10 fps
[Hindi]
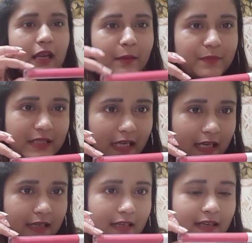
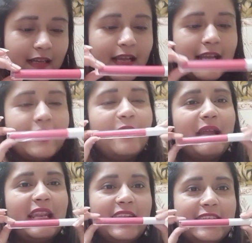लिपस्टिक ये
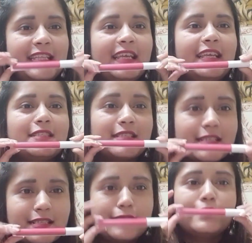मैंने ली थी
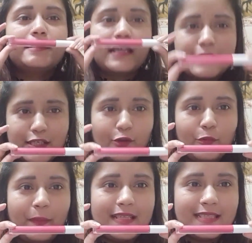जस्ट सिक्सटी
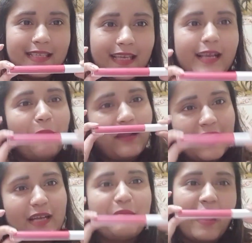रुपीज़ की कमला
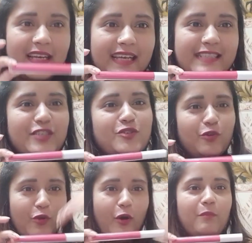नगर मार्केट से जो
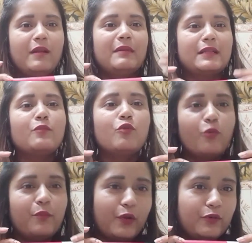नॉर्मल मतलब घूम
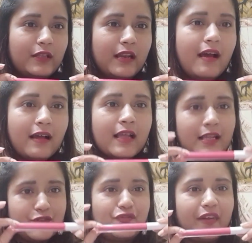रहे होते हैं ना
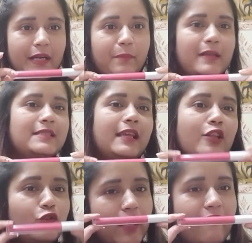स्ट्रीट पे से
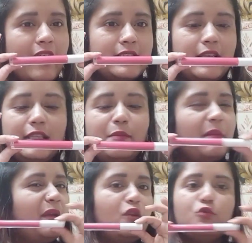तो ये वहाँ से ली थी बट
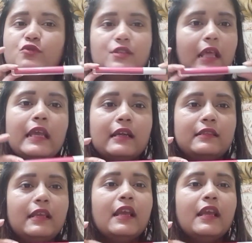मैं यूज़ नहीं करती